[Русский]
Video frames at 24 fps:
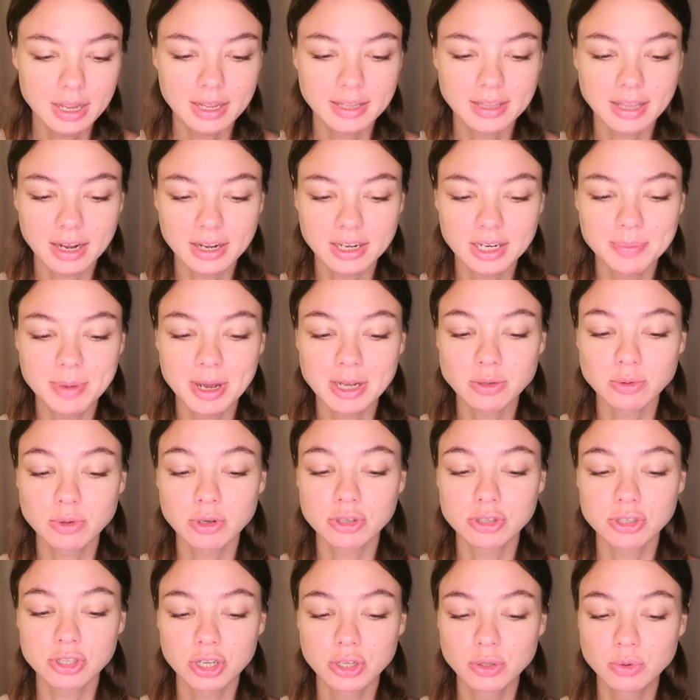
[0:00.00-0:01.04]
Итак, ребята, у
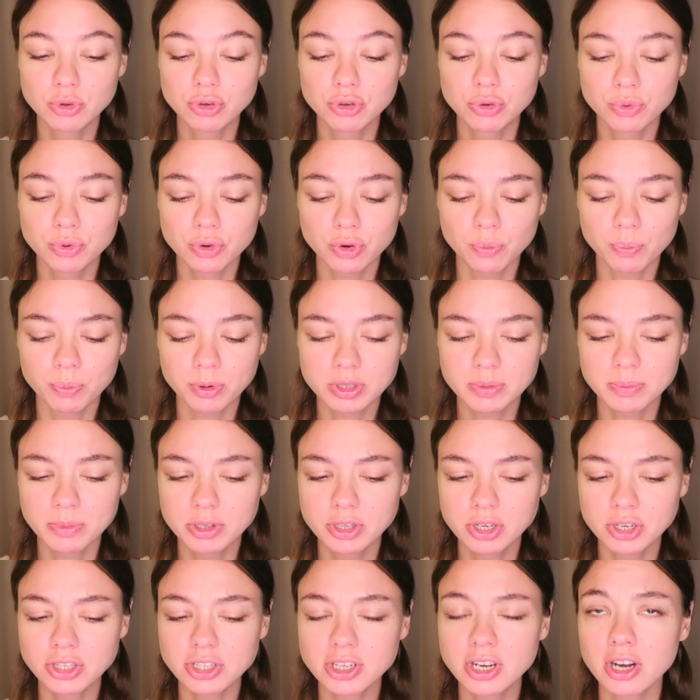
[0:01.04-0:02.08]
нас следующий уровень.
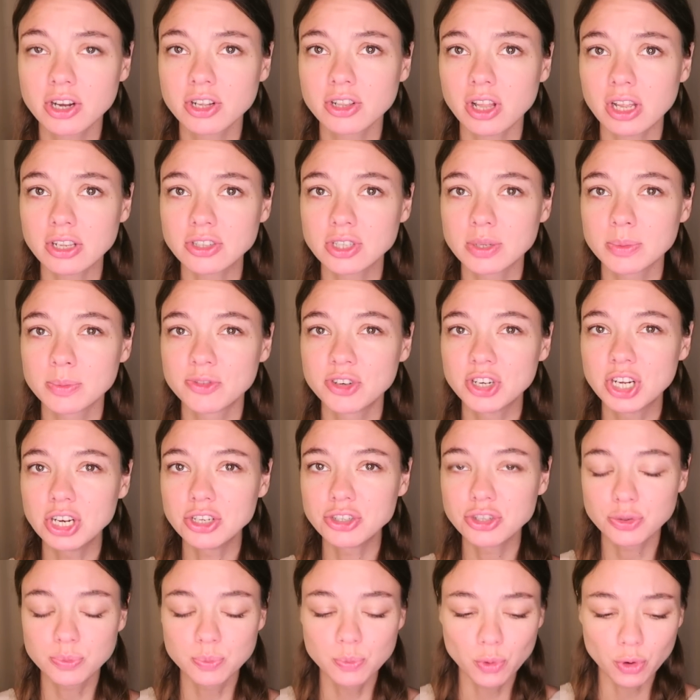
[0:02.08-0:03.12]
Посмотрите, как классно
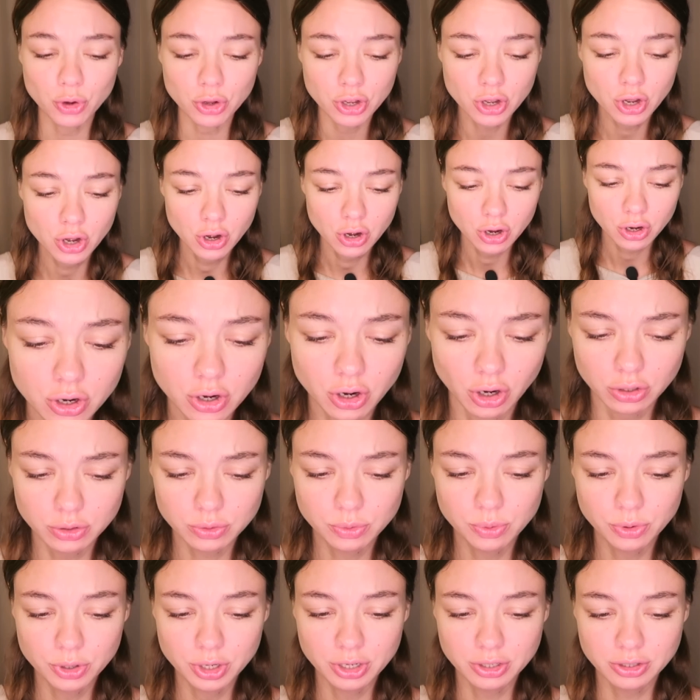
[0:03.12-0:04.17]
выглядит мой
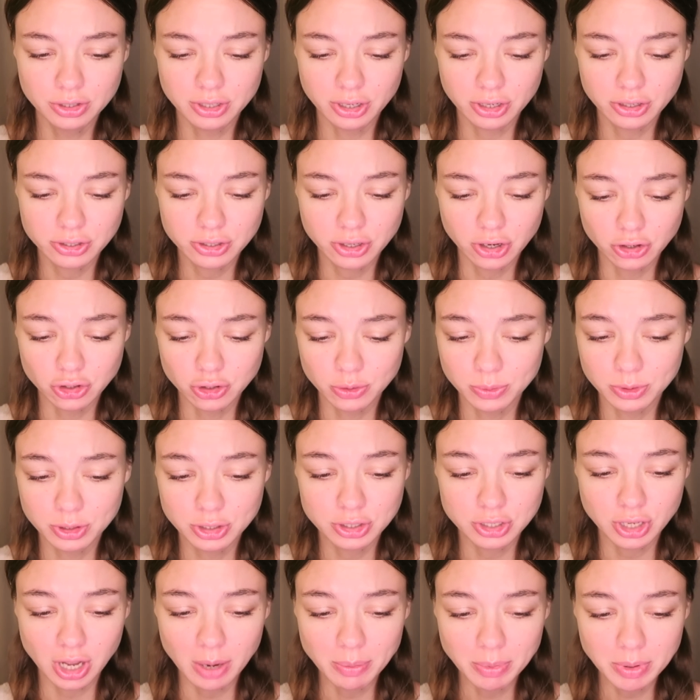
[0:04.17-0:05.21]
конкурент, так скажем.
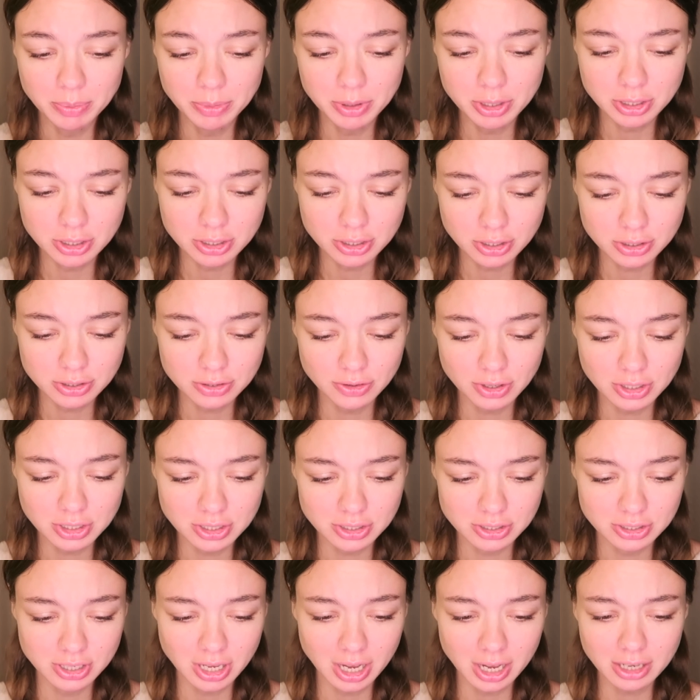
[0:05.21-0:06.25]
самый милый на
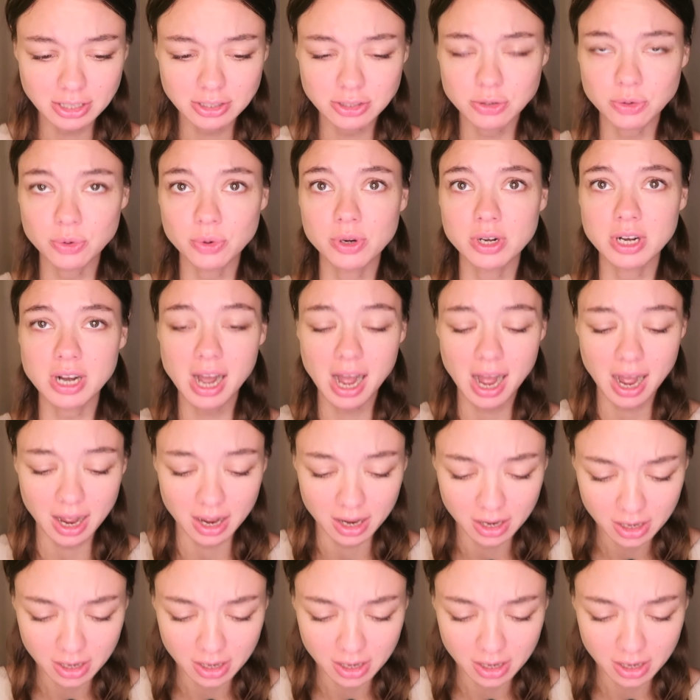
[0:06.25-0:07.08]
свете заяц рука.